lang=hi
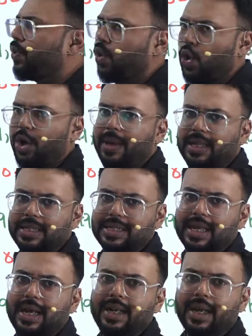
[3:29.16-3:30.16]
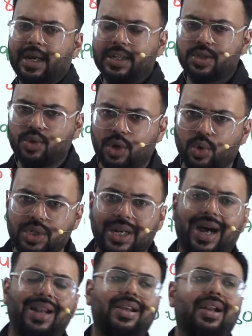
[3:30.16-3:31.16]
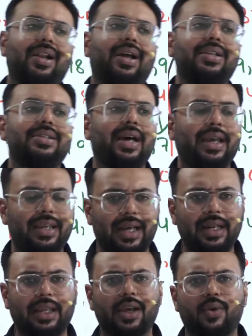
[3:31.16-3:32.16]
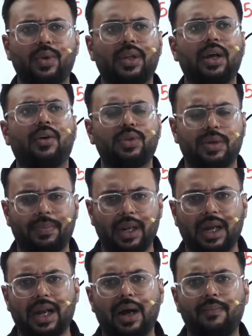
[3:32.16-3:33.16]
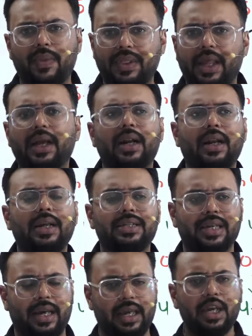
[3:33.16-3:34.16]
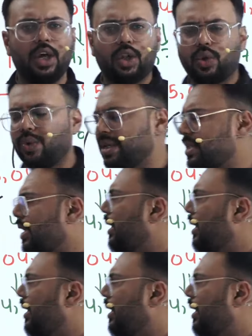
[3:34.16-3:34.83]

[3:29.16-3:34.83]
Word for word: कोई भी इंसान अगर स्वरोजगार करना चाहे यानी कि खुद का कुछ अपना काम धंधा करना चाहे तो वह इसके